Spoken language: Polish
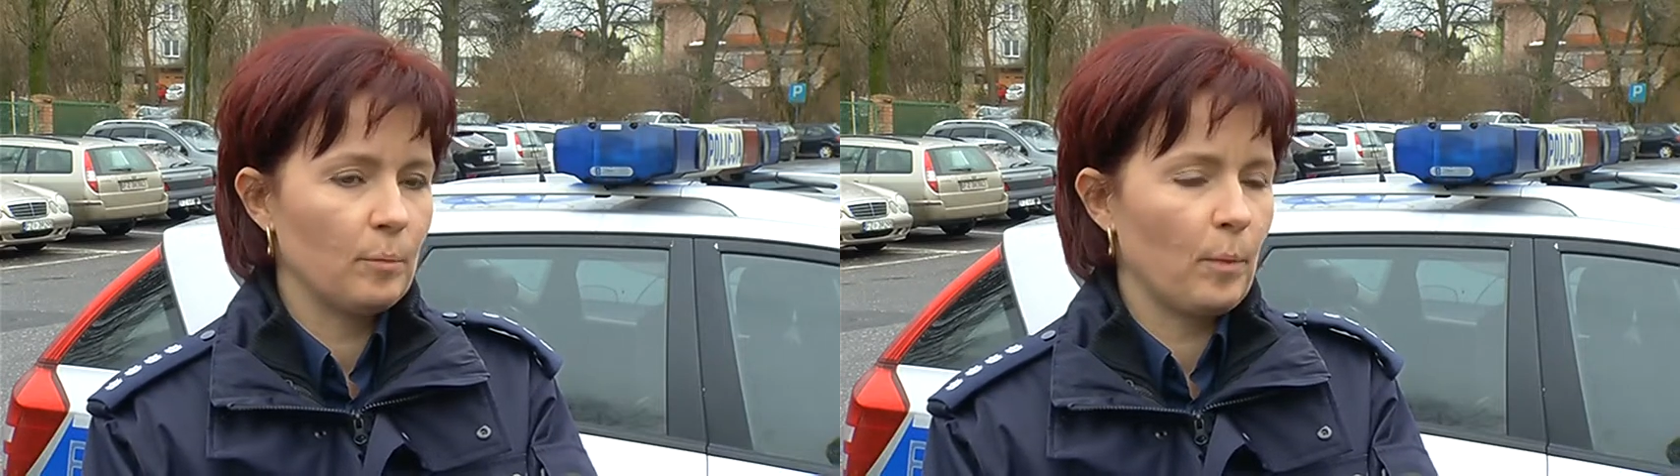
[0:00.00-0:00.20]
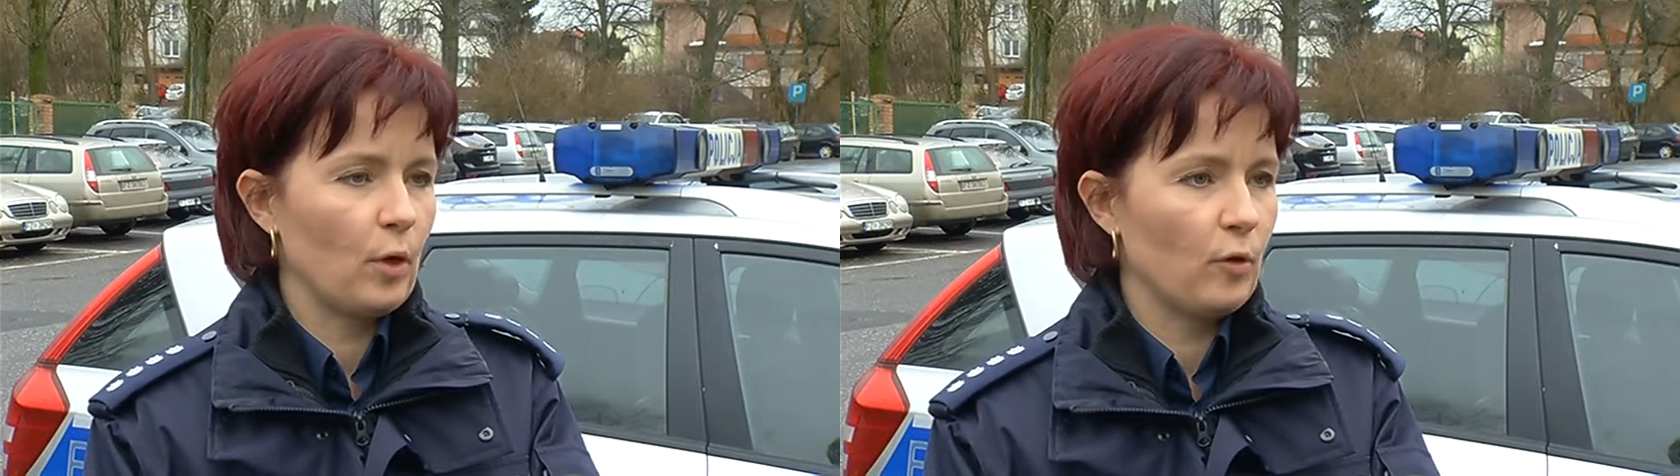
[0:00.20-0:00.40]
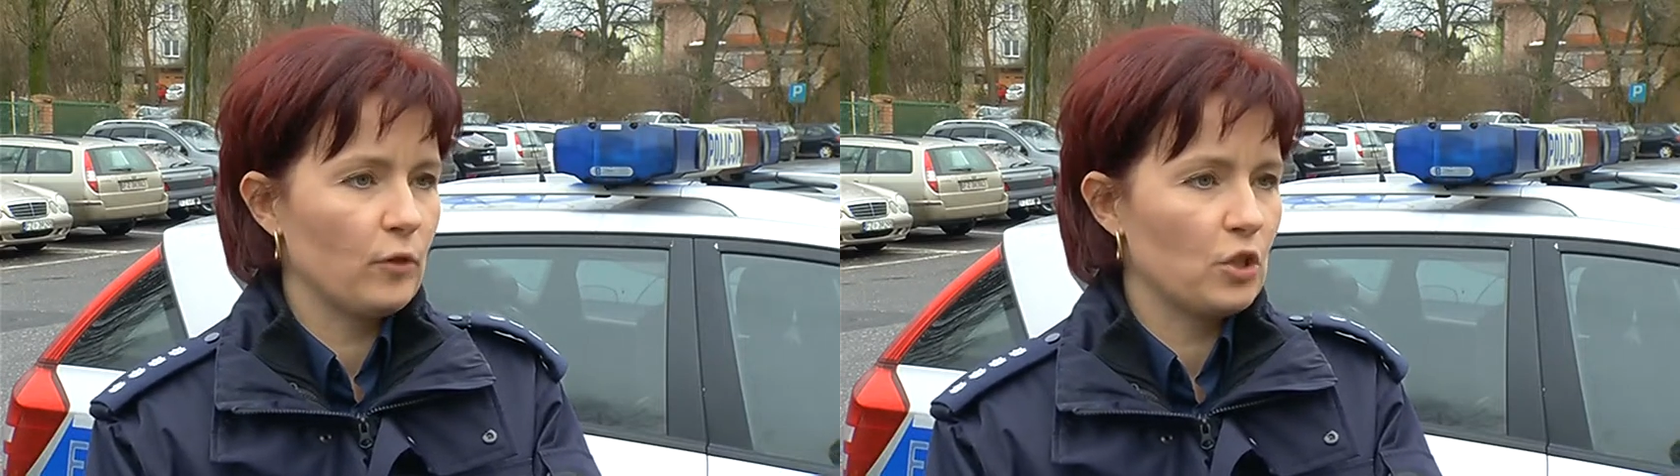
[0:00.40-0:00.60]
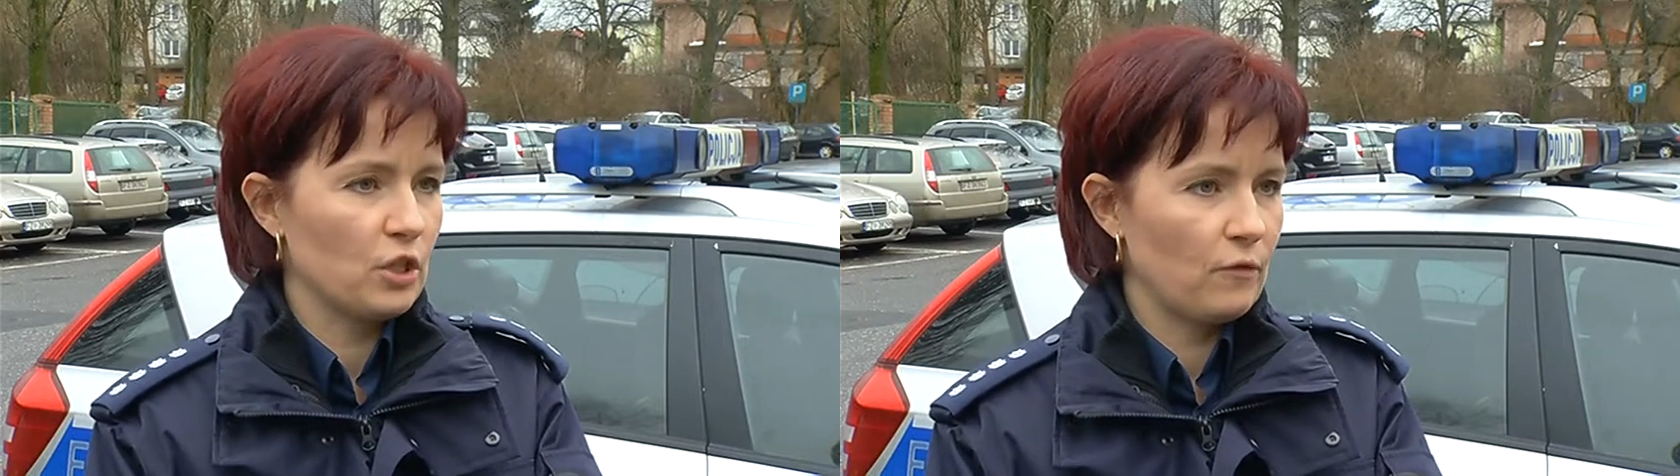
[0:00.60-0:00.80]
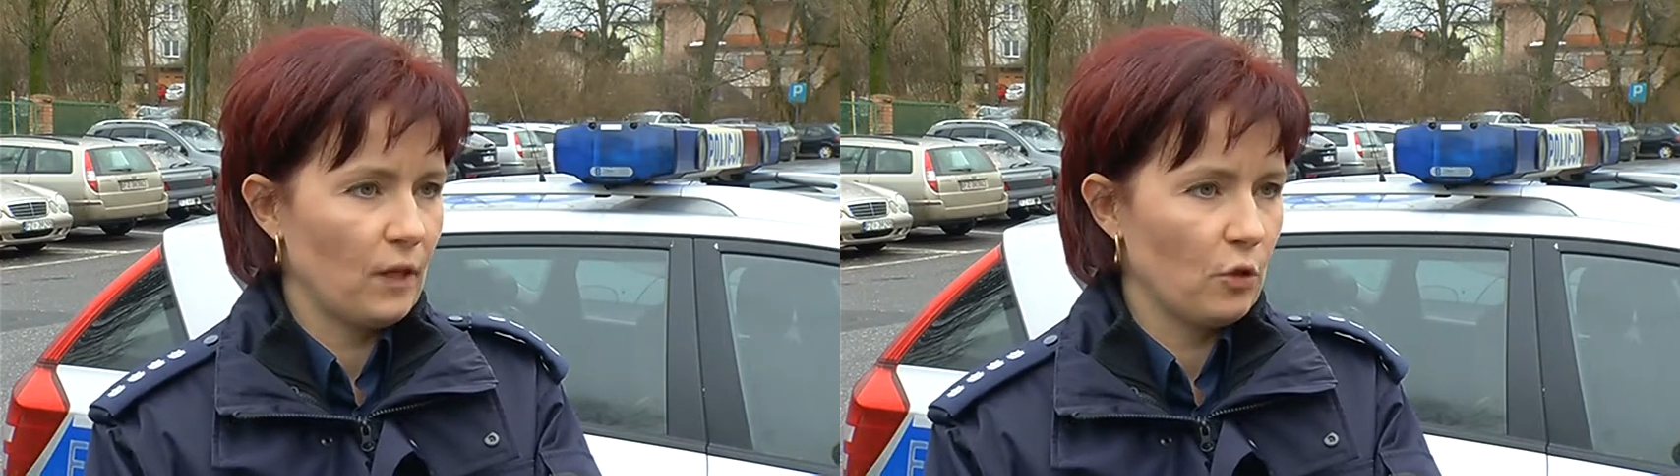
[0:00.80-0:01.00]
po
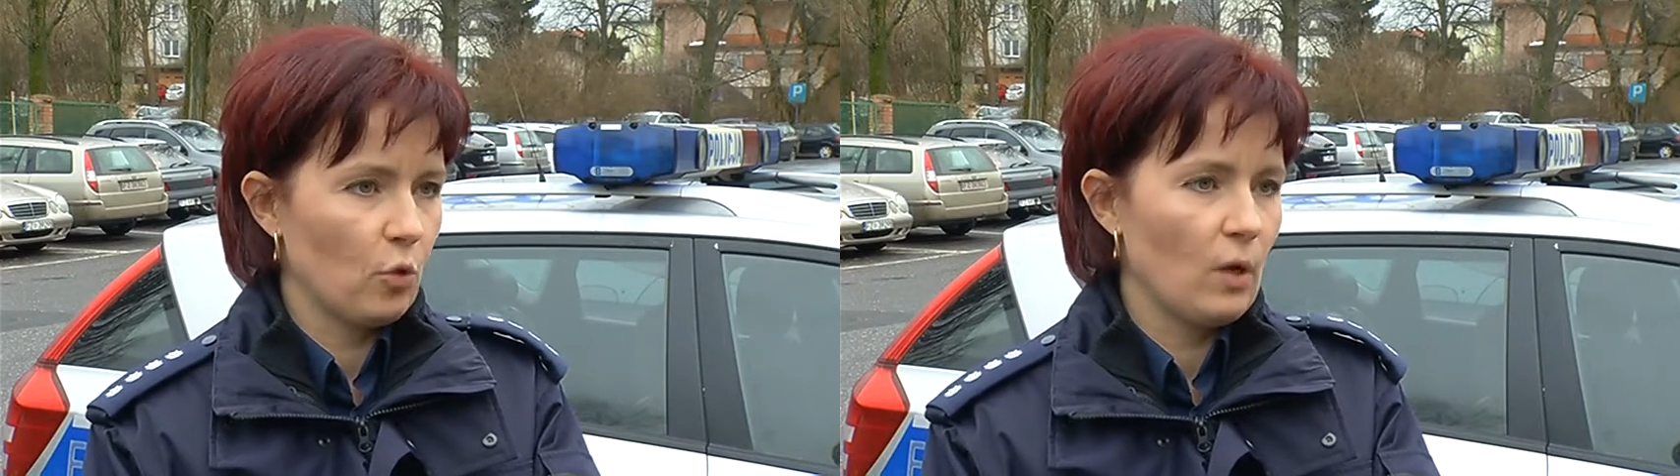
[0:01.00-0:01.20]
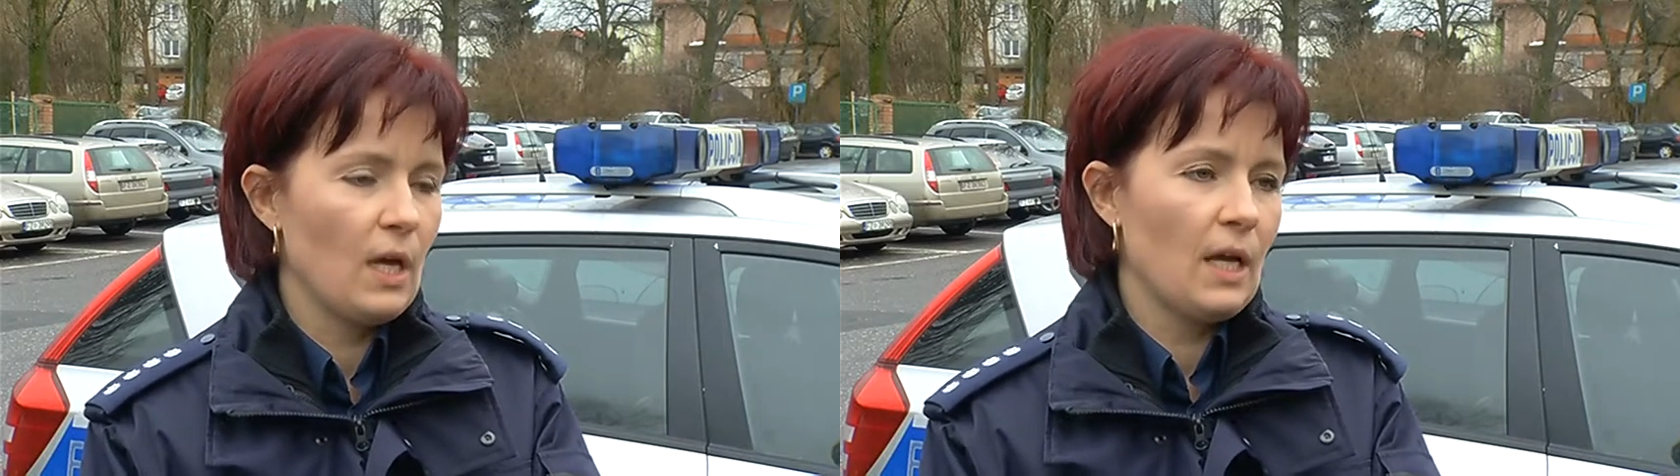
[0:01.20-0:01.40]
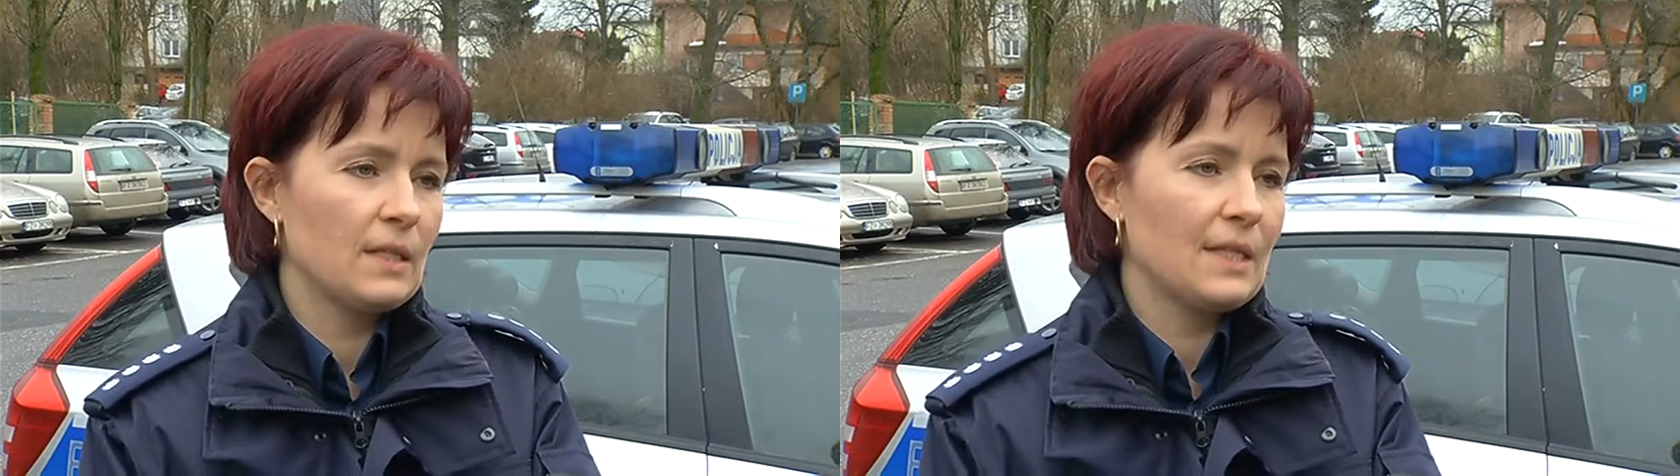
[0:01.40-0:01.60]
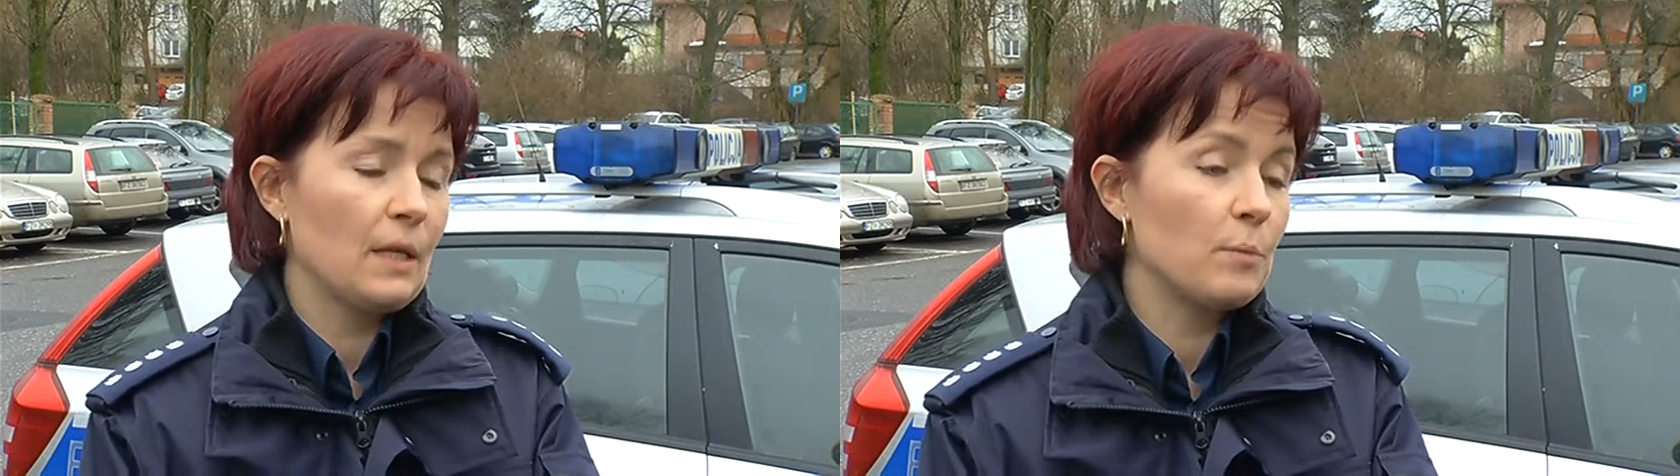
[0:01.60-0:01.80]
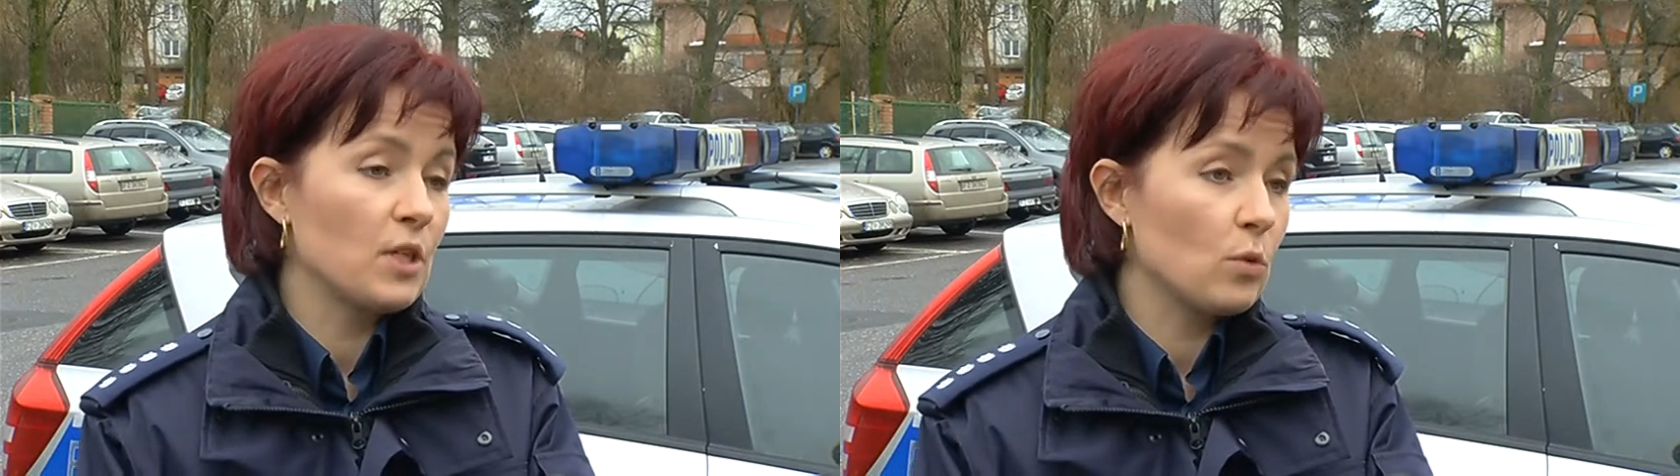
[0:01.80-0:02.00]
wytrzeźwieniu
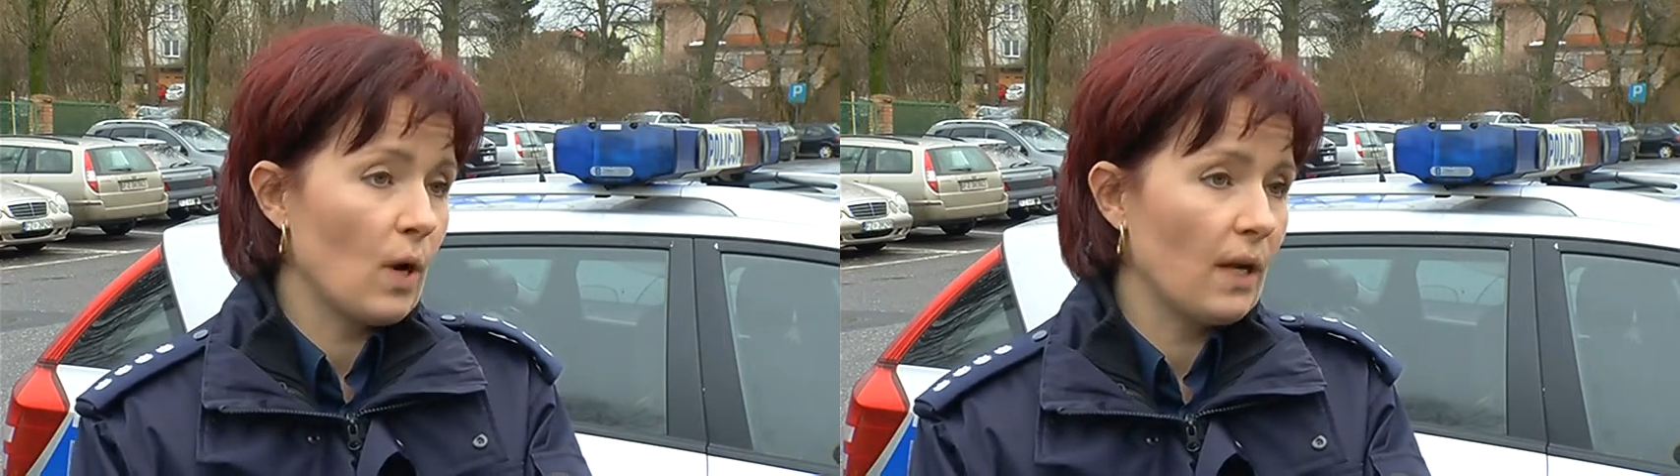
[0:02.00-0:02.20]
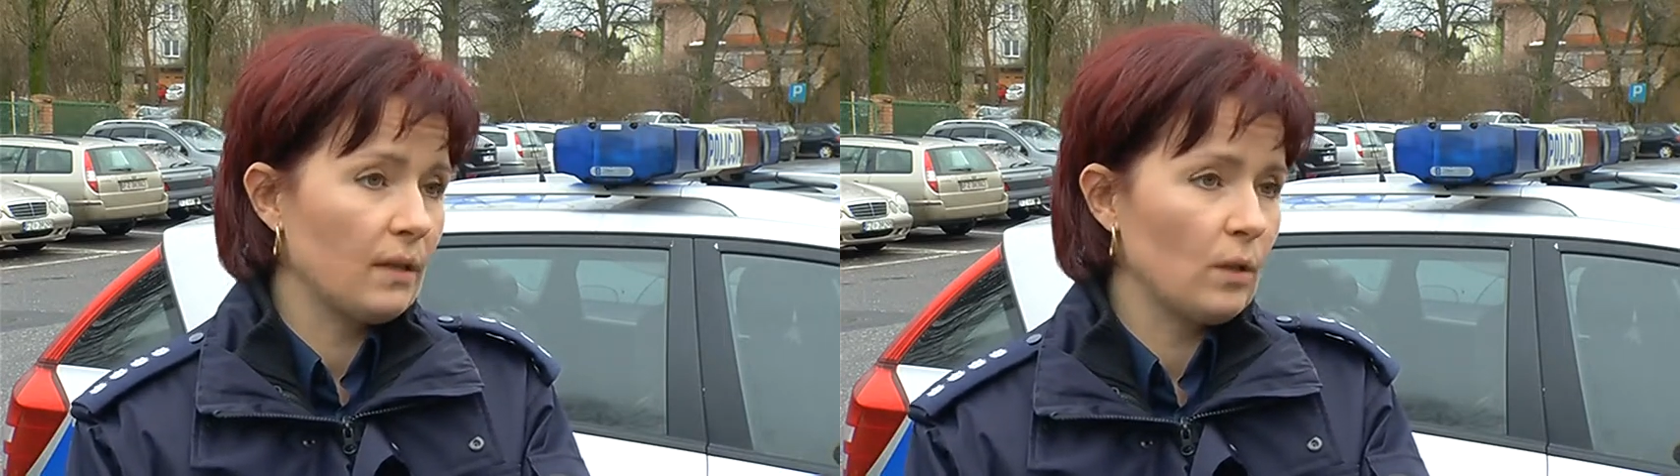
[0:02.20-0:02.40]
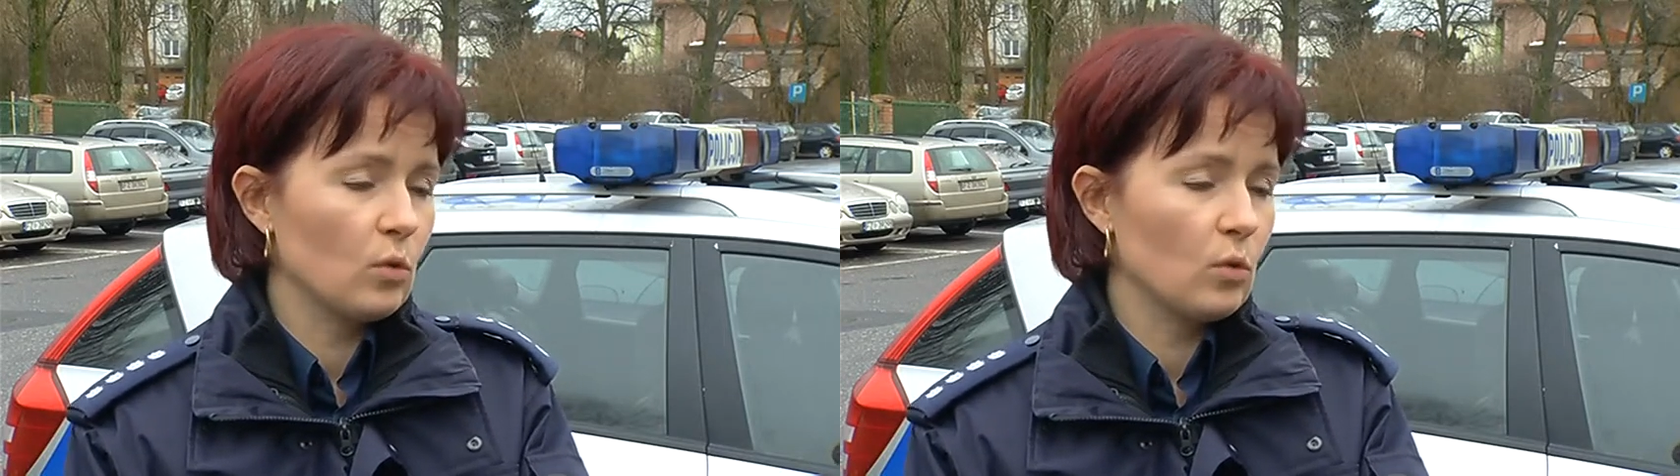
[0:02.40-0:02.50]
zostanie przesłuchany,